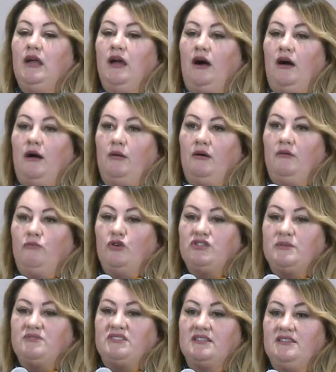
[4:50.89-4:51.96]
э, в
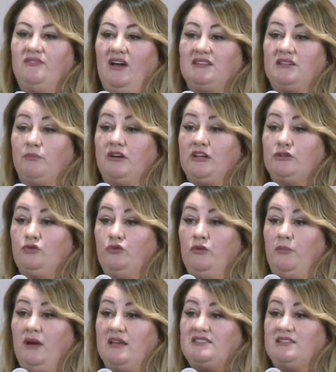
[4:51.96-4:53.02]
89 году
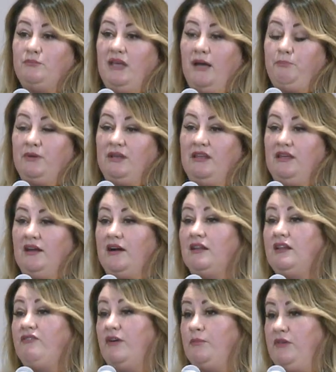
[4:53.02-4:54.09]
моя семья
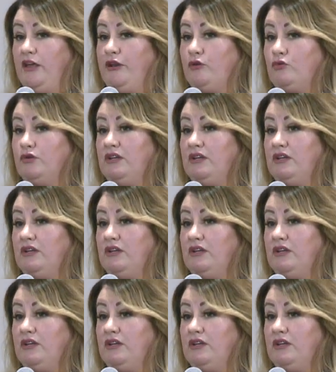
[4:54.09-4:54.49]
переехала в Америку.